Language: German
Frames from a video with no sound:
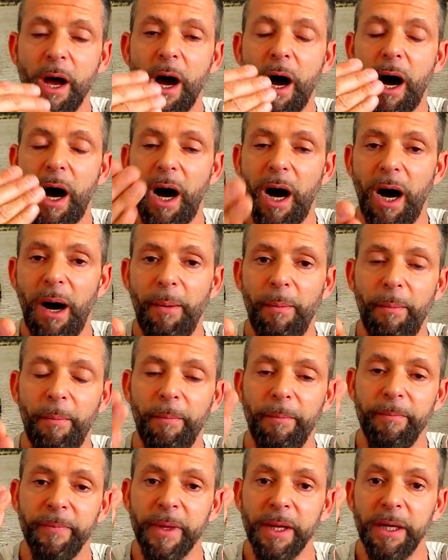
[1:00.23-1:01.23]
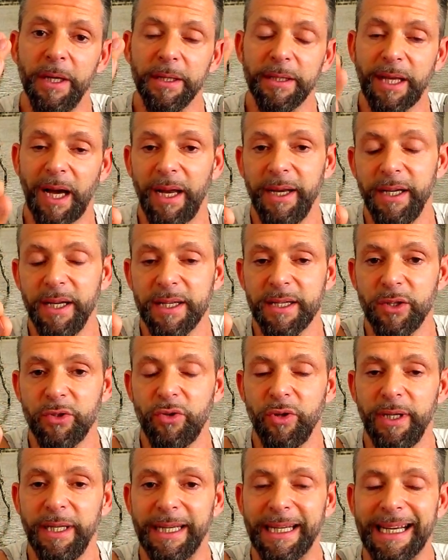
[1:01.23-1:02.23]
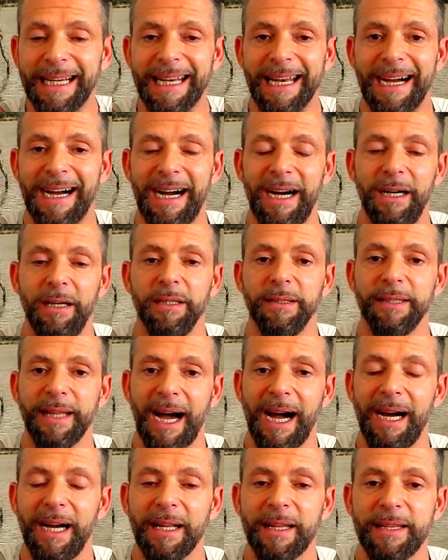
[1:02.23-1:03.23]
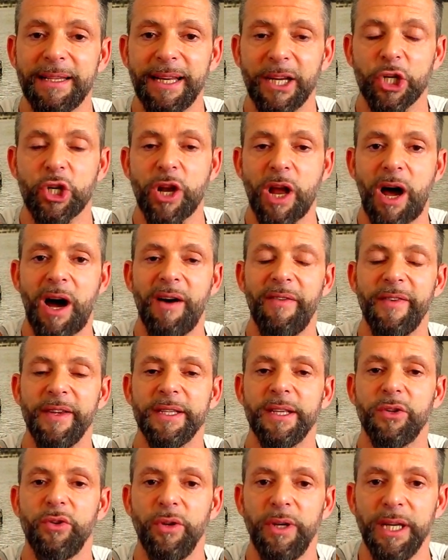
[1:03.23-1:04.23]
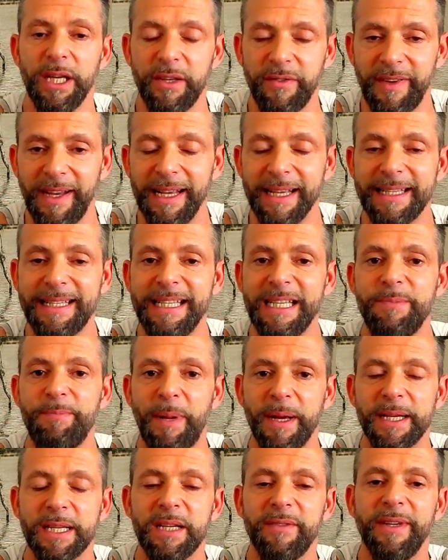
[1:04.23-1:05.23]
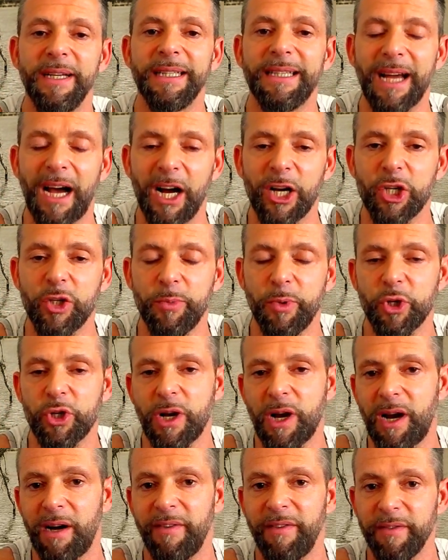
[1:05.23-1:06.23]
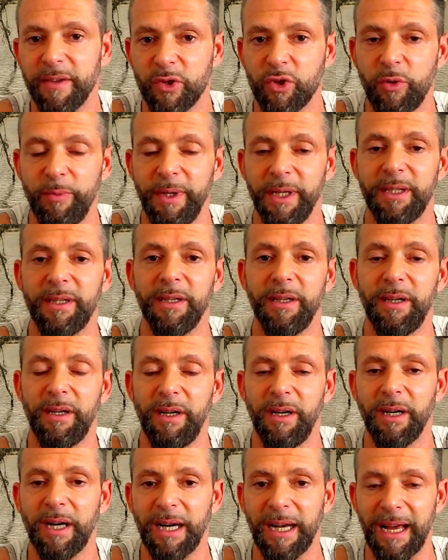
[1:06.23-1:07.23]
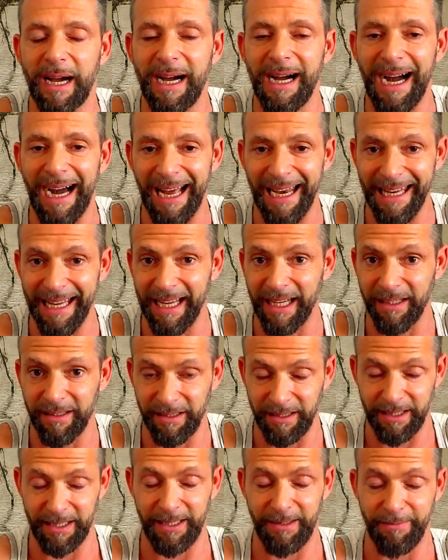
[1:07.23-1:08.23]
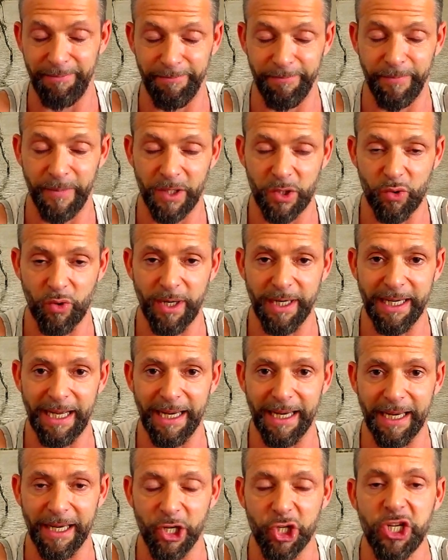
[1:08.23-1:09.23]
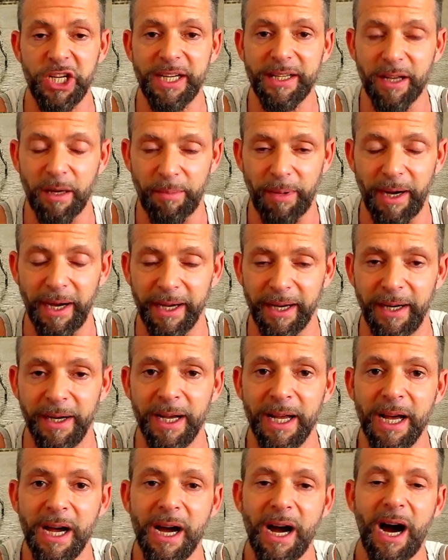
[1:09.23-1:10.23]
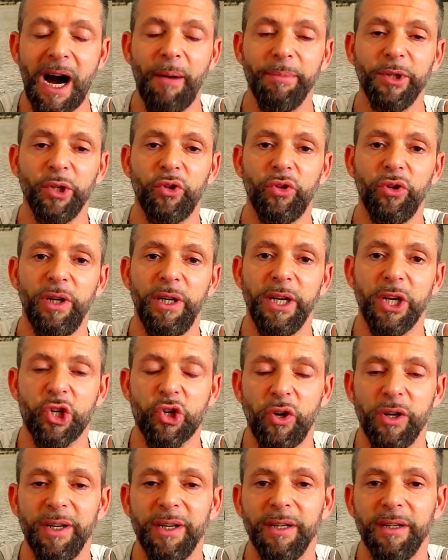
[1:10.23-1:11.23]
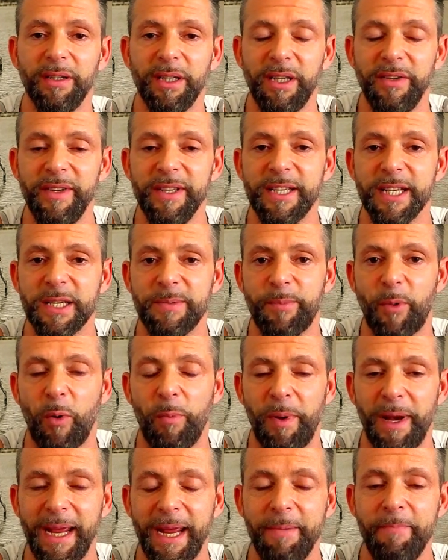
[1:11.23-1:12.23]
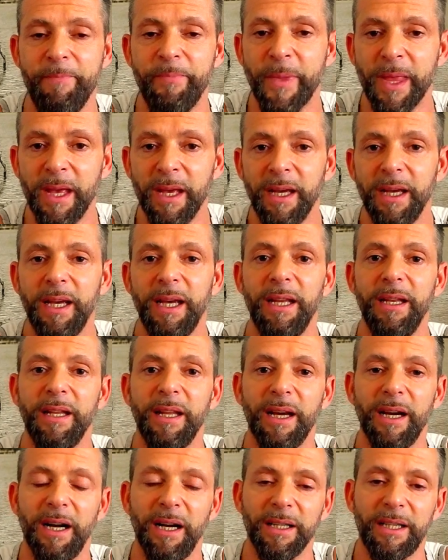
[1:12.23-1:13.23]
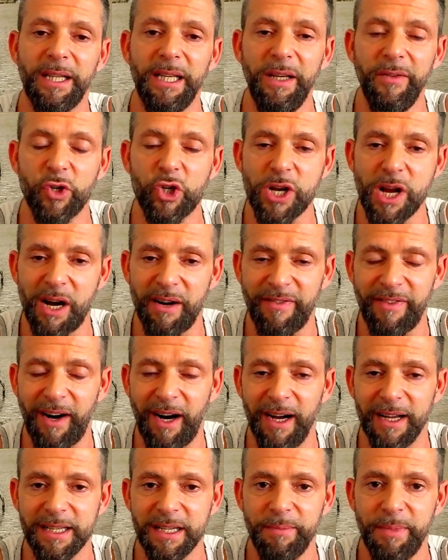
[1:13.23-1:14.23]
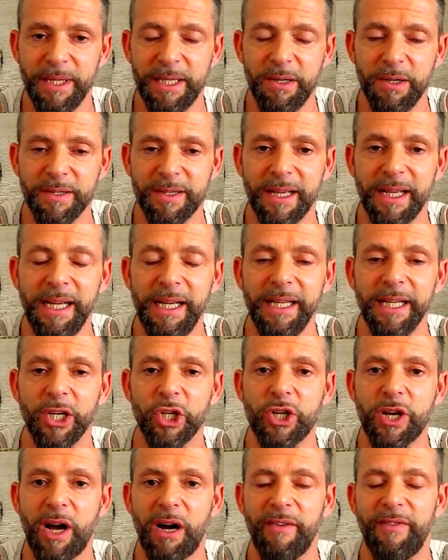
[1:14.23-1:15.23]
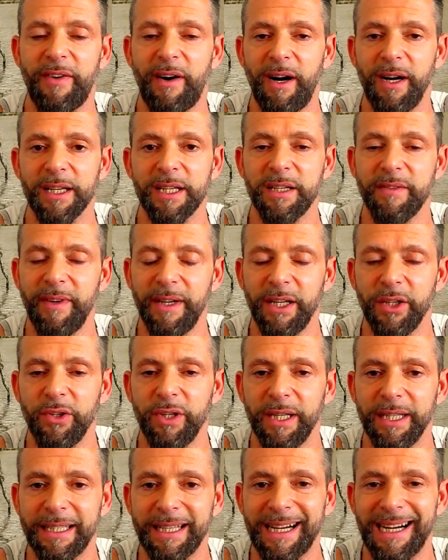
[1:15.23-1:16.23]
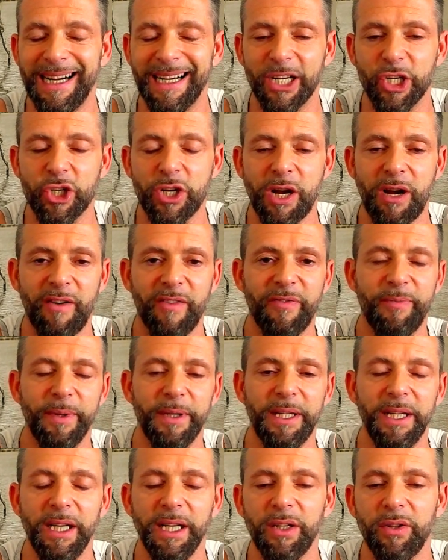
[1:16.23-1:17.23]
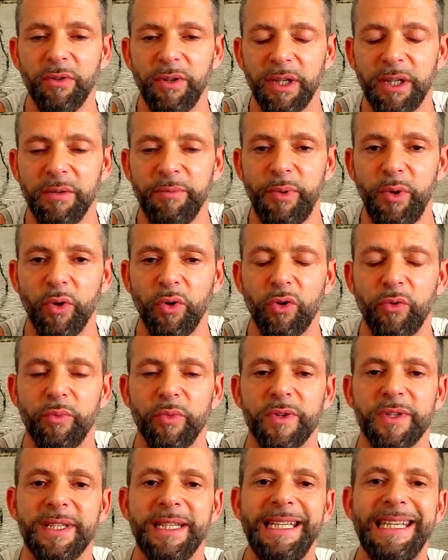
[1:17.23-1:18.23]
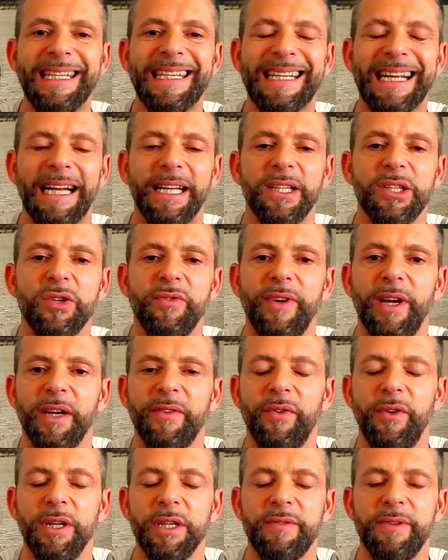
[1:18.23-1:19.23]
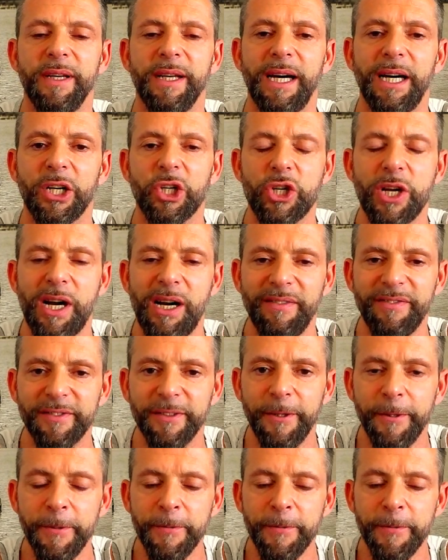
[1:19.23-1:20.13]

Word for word: Ähm, dann ist natürlich klar, nachts der Schlaf ist natürlich wesentlich besser wie ein Tagsüberschlaf. Somit äh, klar, alle ähm, sogenannten Schichtarbeiter haben natürlich schon ein gewisses Problem in der Tiefschlafphase bzw. in den Schlafphasen, weil natürlich also ein Tagesschlaf bedingt durch den Biorhythmus nicht ganz so wertvoll ist wie ein Nachtschlaf.